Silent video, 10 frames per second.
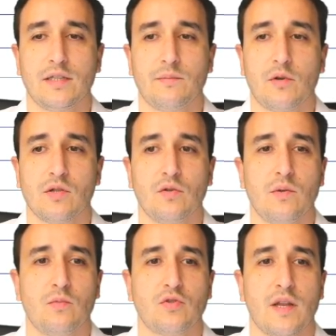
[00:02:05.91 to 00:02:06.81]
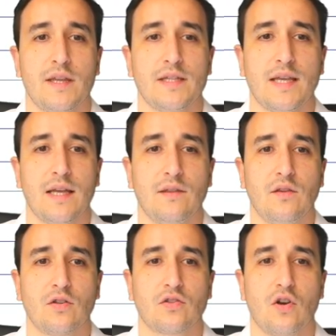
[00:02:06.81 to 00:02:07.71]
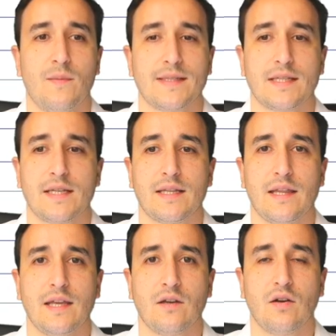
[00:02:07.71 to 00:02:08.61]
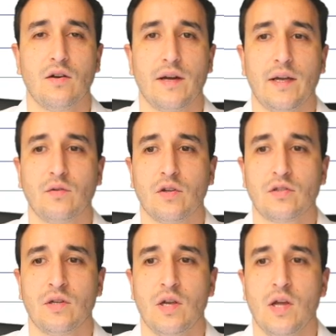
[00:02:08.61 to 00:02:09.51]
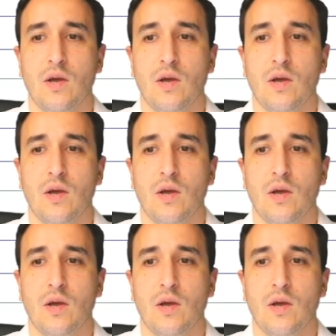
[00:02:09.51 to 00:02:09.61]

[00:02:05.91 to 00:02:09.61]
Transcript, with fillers: ese por segundo impulso alcista 2,65 euros